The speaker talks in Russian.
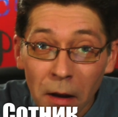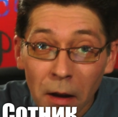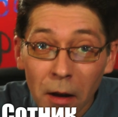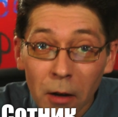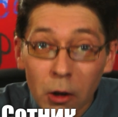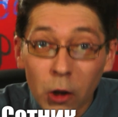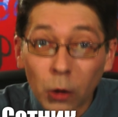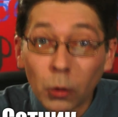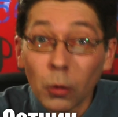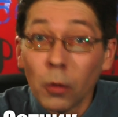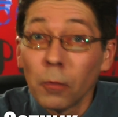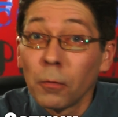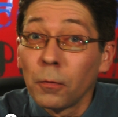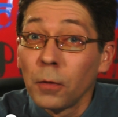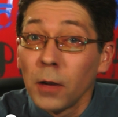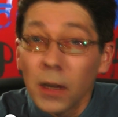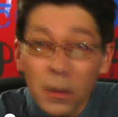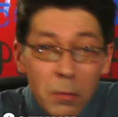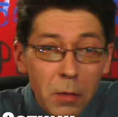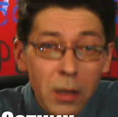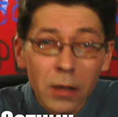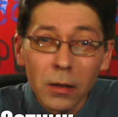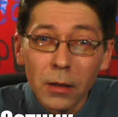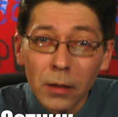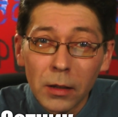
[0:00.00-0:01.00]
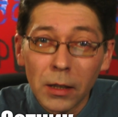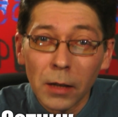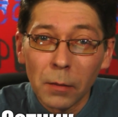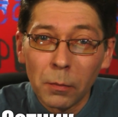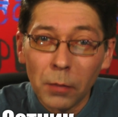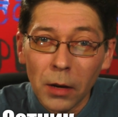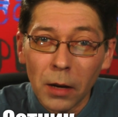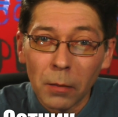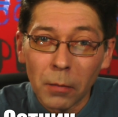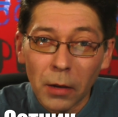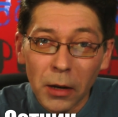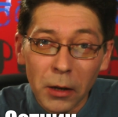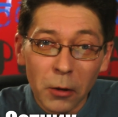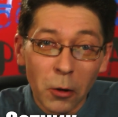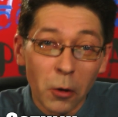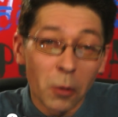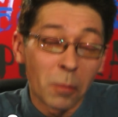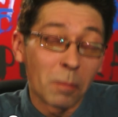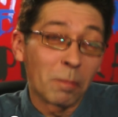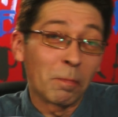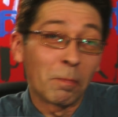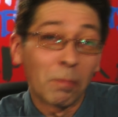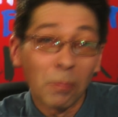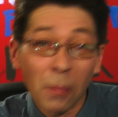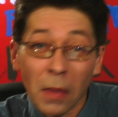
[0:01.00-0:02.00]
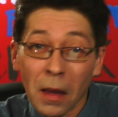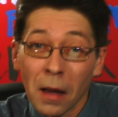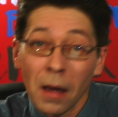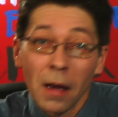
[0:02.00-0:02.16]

что в имени тебе моем